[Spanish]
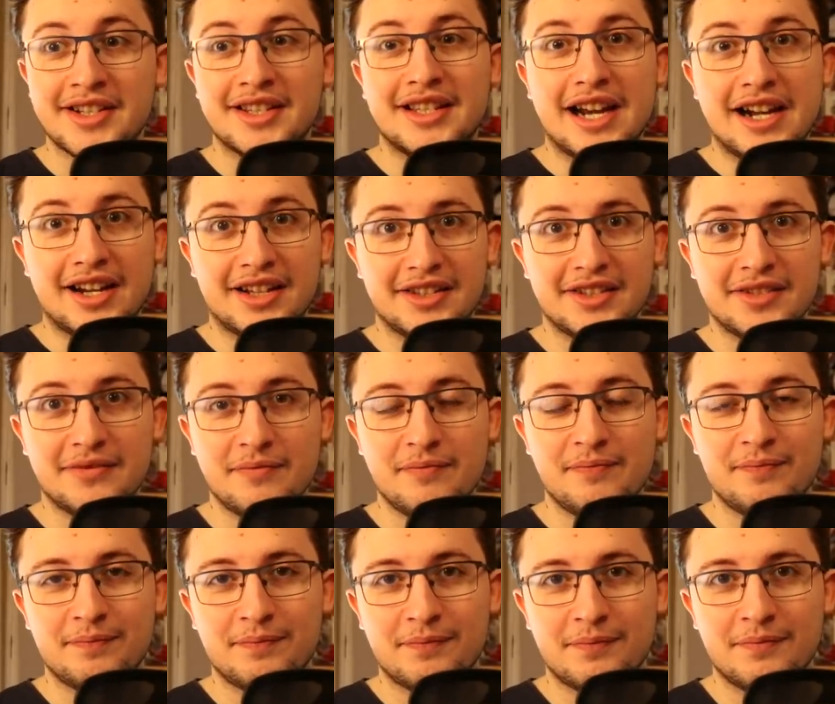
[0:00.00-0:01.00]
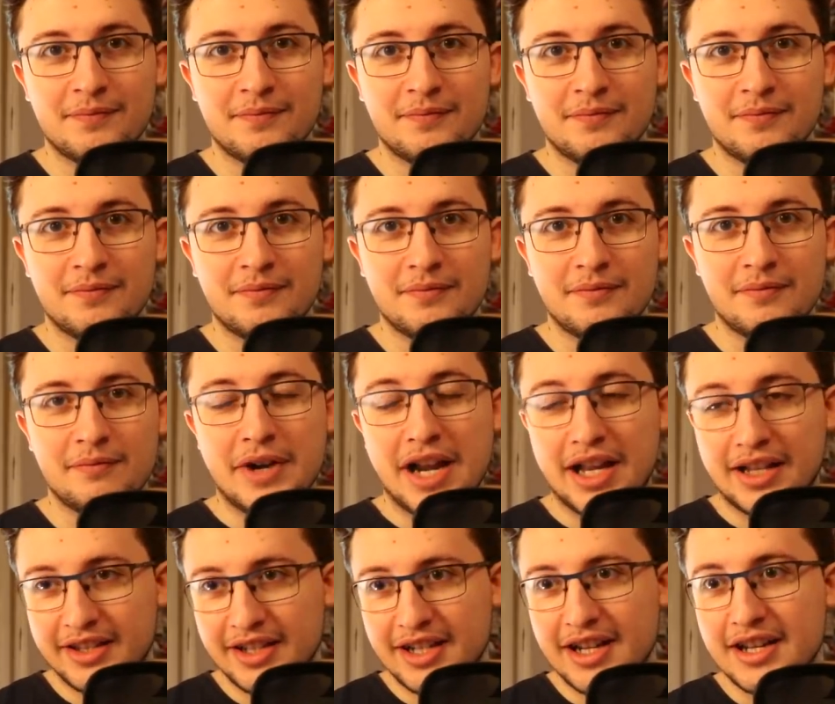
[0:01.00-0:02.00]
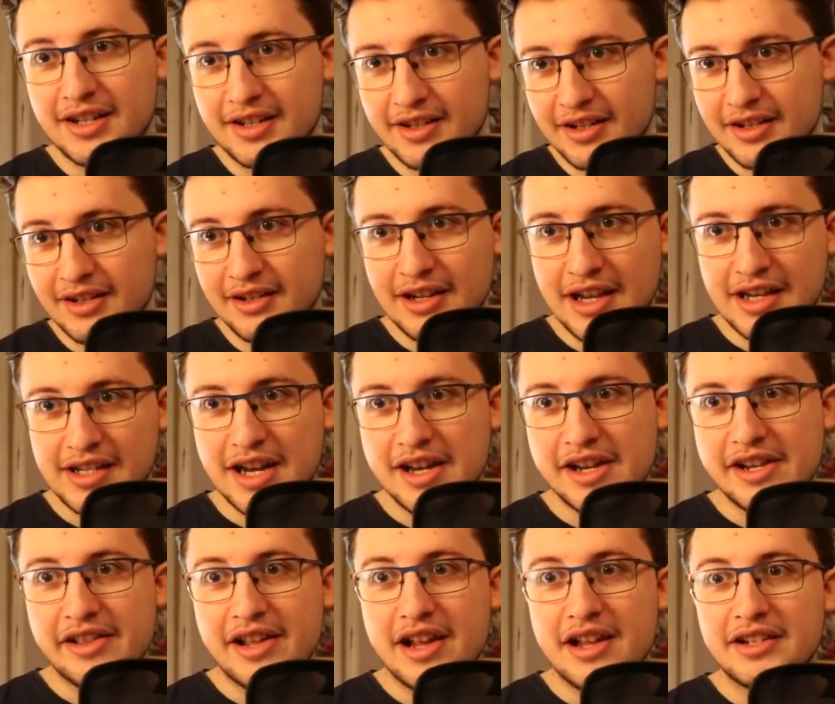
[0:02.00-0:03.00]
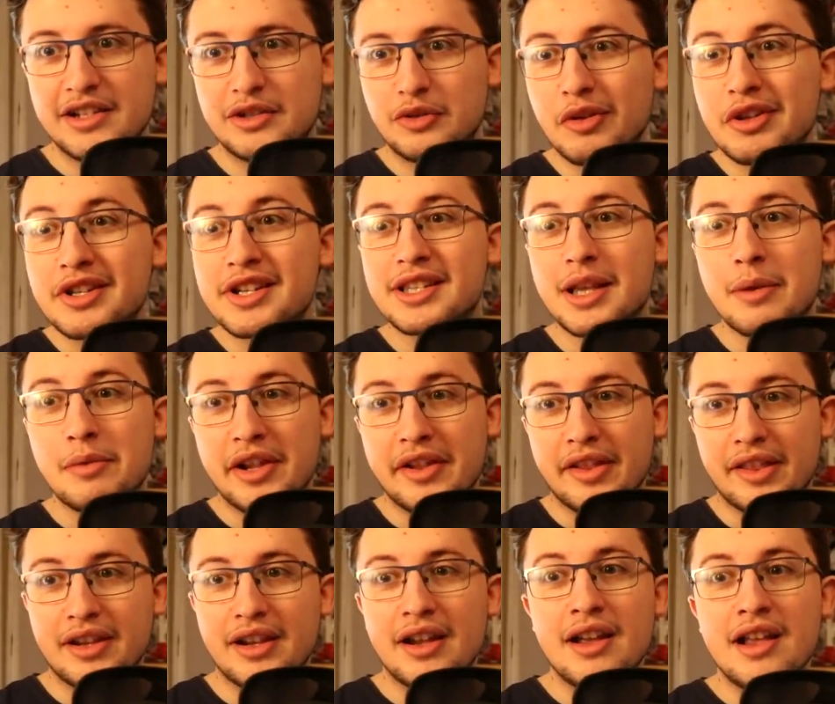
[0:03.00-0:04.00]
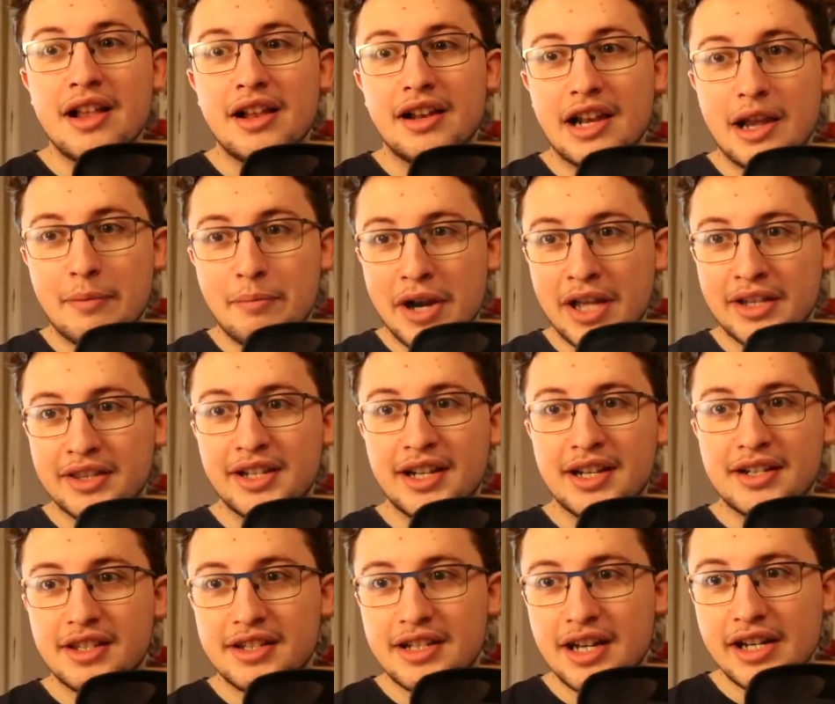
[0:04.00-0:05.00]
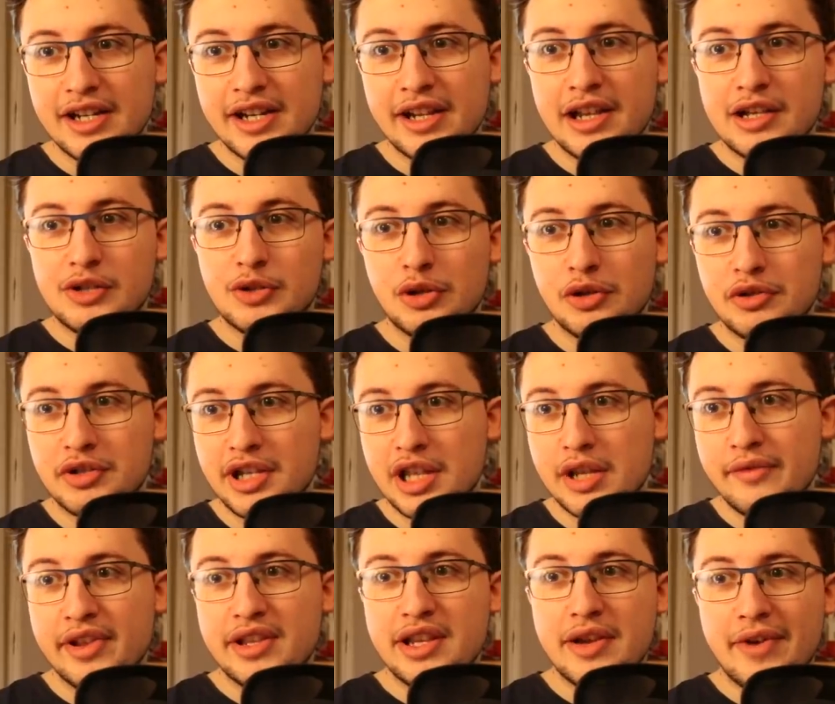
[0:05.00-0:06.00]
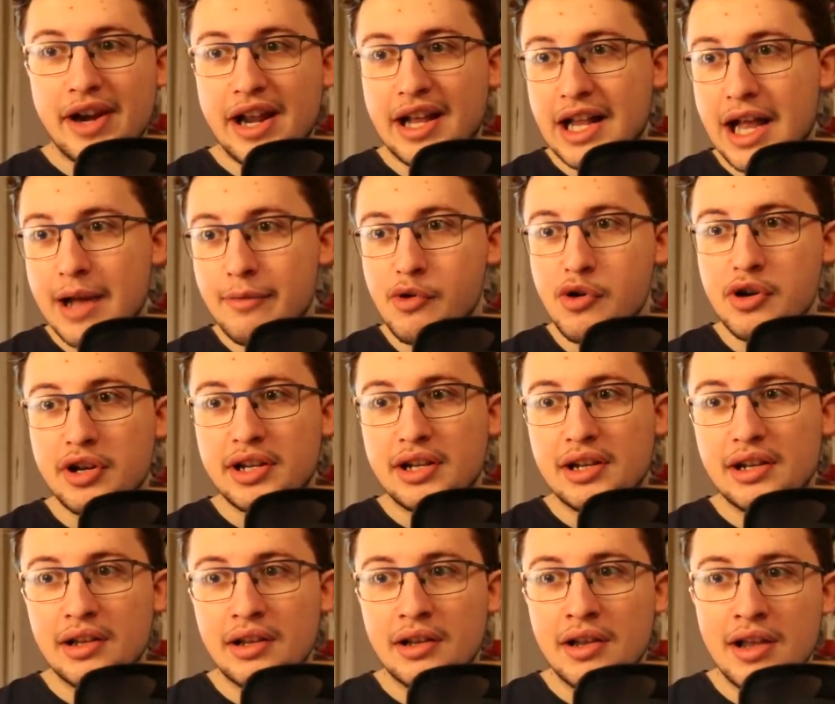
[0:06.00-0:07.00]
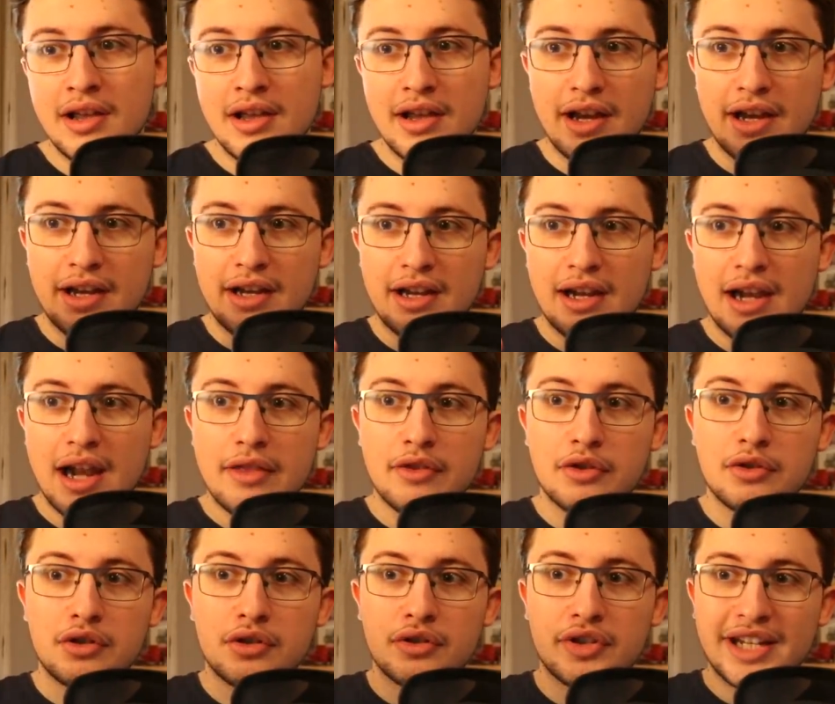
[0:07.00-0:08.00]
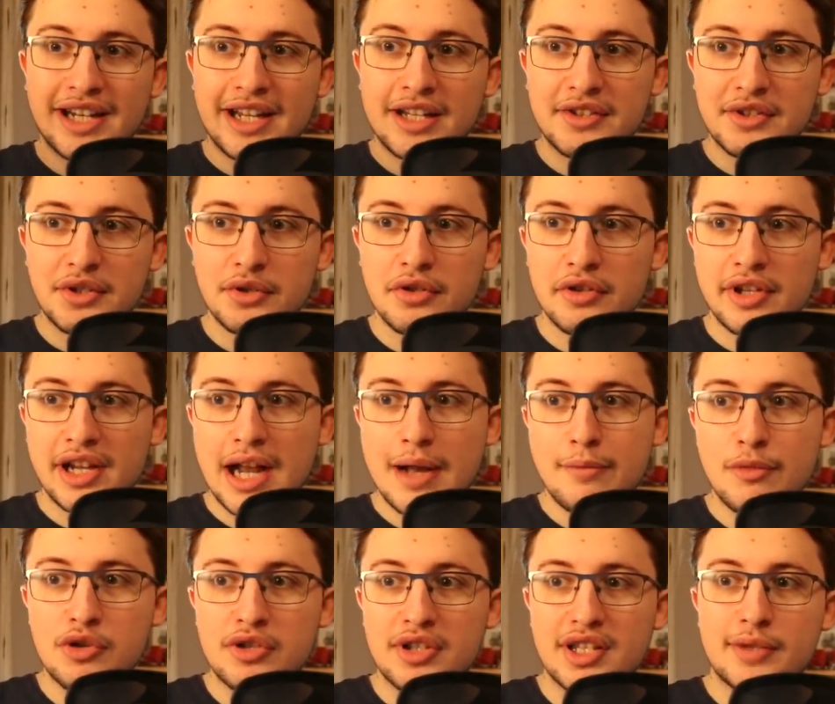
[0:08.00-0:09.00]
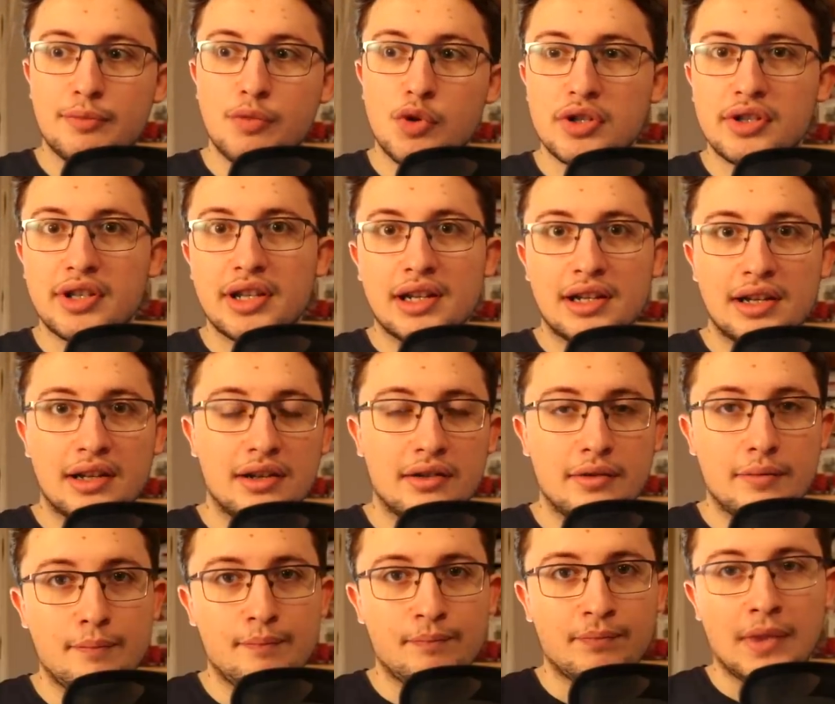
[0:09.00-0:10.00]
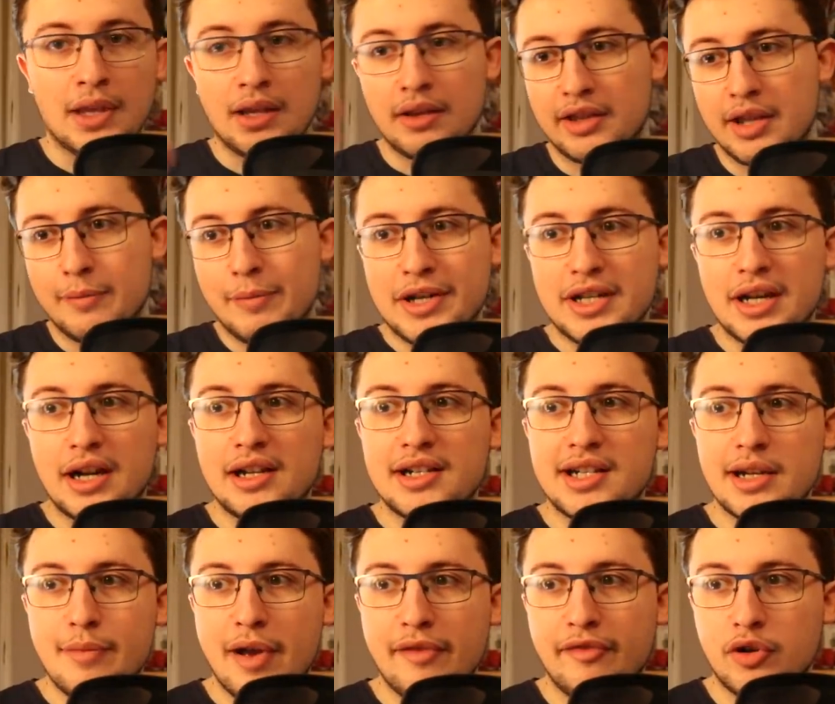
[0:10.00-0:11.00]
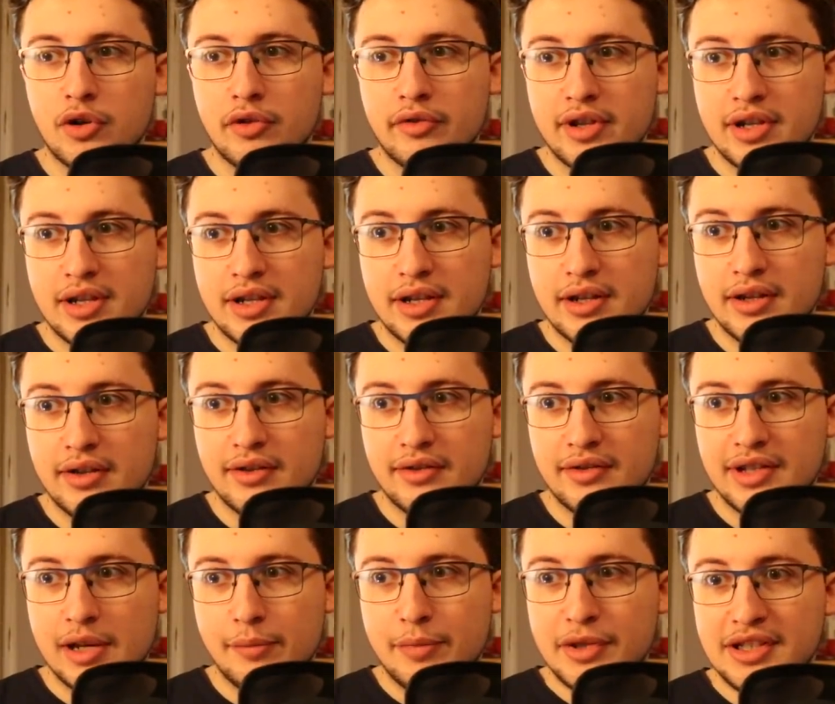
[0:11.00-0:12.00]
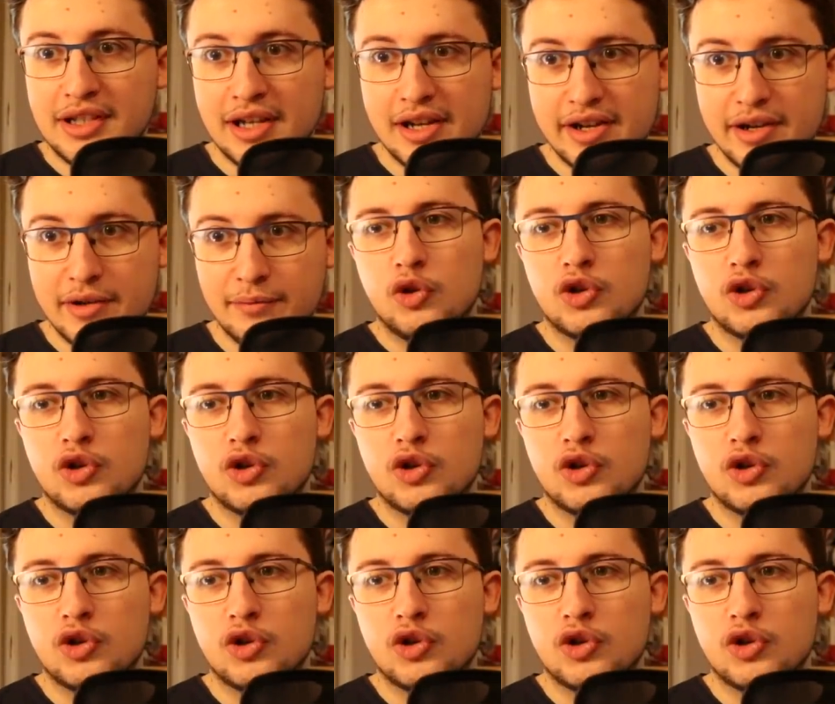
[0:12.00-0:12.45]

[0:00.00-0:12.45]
Starts prácticas de la salida. Y entonces establece, las prácticas de salida solo se deben llevar a cabo en el, en el lado derecho, digamos, después de pasar el semáforo del pit lane.